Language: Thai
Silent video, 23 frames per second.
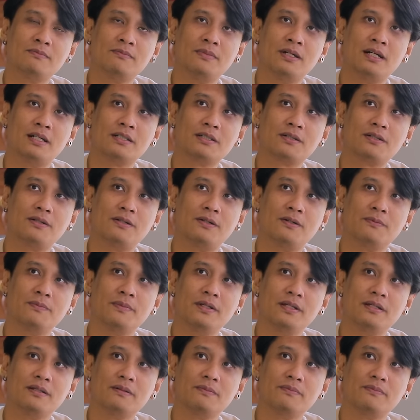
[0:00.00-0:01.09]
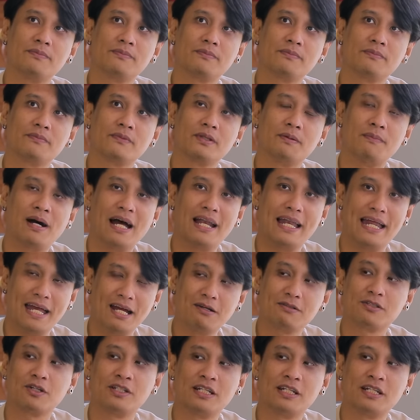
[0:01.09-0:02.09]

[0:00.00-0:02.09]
เมืองทองดานิโอมายังมาแล้ว